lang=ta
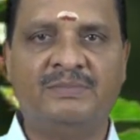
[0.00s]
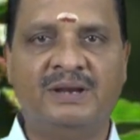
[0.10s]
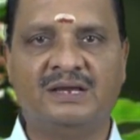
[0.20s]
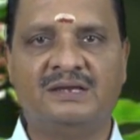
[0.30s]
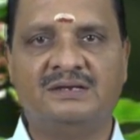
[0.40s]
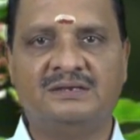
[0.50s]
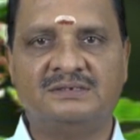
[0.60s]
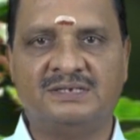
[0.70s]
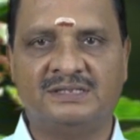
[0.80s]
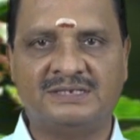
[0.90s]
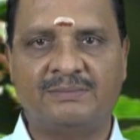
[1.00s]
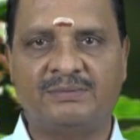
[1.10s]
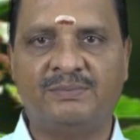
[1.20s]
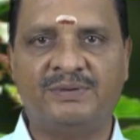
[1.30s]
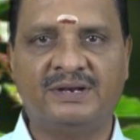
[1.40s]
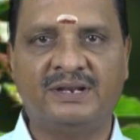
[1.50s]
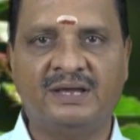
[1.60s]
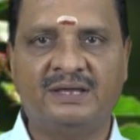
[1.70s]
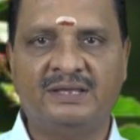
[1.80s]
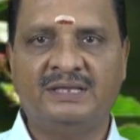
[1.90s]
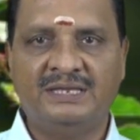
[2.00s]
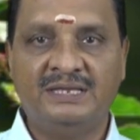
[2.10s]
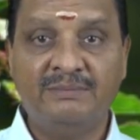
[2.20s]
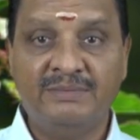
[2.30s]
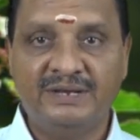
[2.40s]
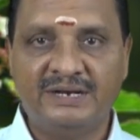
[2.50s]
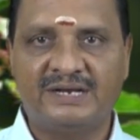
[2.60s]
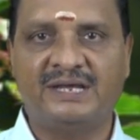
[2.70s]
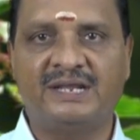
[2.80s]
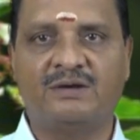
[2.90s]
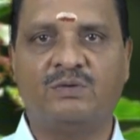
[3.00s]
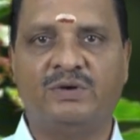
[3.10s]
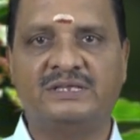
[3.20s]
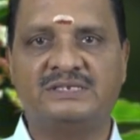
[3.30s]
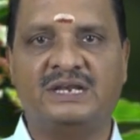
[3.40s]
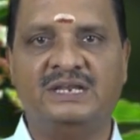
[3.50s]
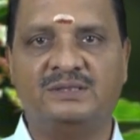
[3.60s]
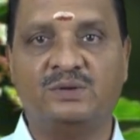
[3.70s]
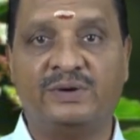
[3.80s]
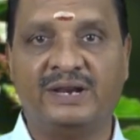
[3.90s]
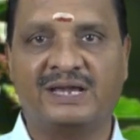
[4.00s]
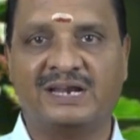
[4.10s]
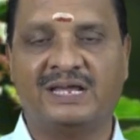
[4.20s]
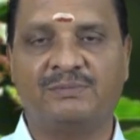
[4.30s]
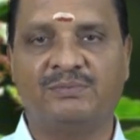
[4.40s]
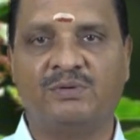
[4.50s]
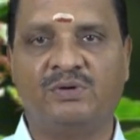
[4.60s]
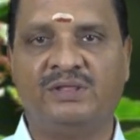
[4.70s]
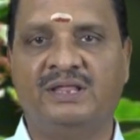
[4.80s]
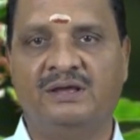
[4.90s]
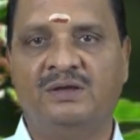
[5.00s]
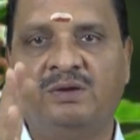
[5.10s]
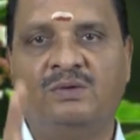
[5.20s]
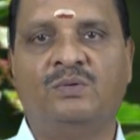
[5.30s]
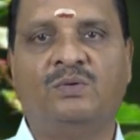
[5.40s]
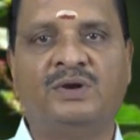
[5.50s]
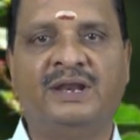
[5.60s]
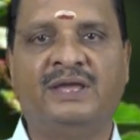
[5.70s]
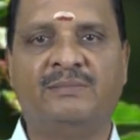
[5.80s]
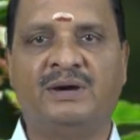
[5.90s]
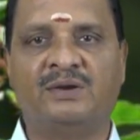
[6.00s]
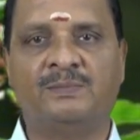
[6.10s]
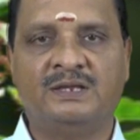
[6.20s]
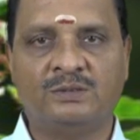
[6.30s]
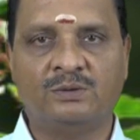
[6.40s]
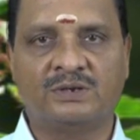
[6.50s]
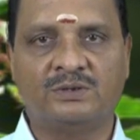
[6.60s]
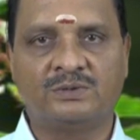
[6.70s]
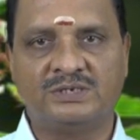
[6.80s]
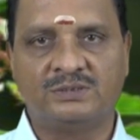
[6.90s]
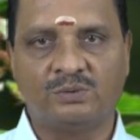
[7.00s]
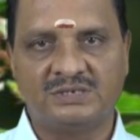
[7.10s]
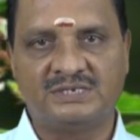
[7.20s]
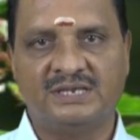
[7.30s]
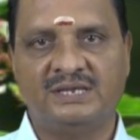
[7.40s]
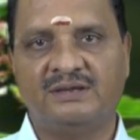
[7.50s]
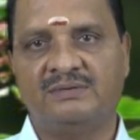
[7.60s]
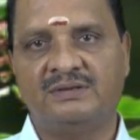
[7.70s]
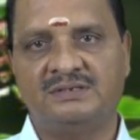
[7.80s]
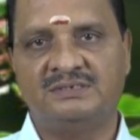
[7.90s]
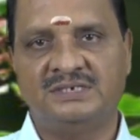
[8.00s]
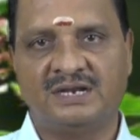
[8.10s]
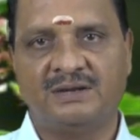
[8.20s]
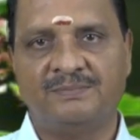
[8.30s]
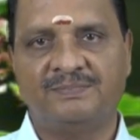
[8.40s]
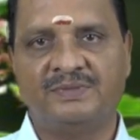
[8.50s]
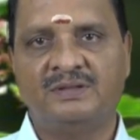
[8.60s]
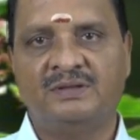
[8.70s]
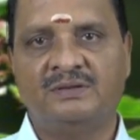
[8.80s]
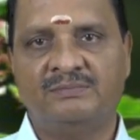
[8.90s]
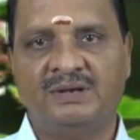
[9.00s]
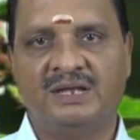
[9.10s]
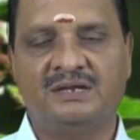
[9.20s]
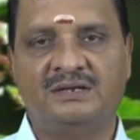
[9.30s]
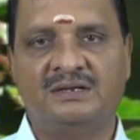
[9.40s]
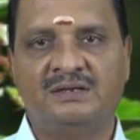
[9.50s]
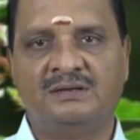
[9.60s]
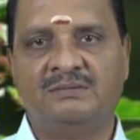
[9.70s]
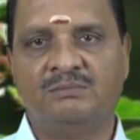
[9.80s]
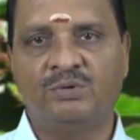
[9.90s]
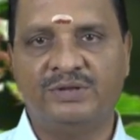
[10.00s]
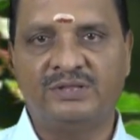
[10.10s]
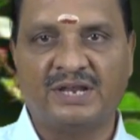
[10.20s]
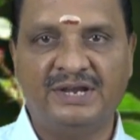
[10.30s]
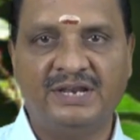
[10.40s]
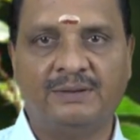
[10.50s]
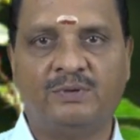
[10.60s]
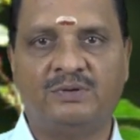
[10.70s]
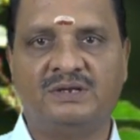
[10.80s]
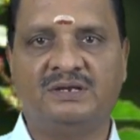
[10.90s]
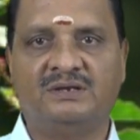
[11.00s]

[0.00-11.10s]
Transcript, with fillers: மிளகு சேர்த்து சாப்பிட்டோம் அப்படின்னா இம்மீடியட்டாக இருக்கக்கூடிய சளி தொண்டையில் கரகரப்பு இருக்கக்கூடியதை உடனே மாறும் இதோட துளசி துளசி ஜீரகம் மிளகு மூணையும் தண்ணியில் போட்டு